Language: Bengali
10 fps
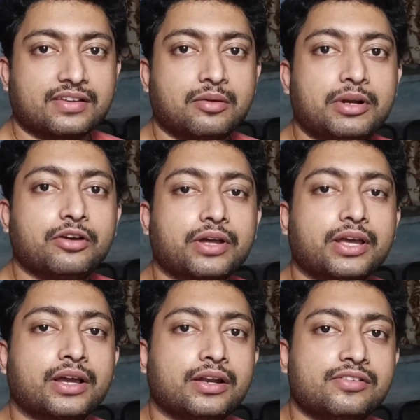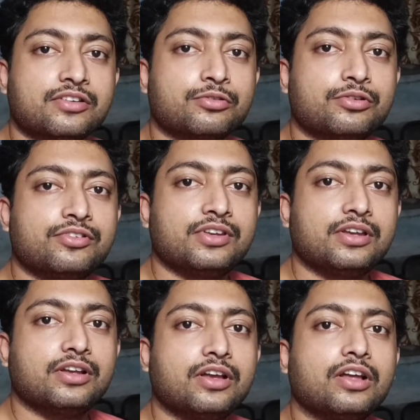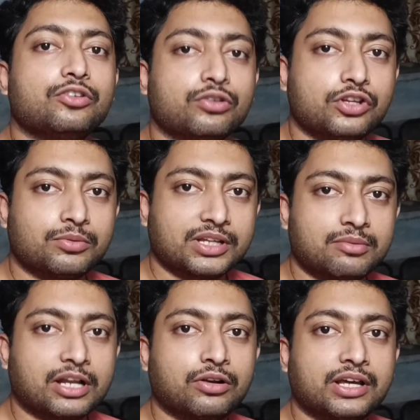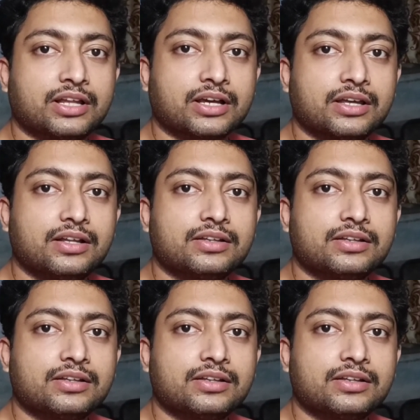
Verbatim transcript: আজকের ভিডিওটাকে এখানেই শেষ করছি যদি তোমাদের ভালো লেগে থাকে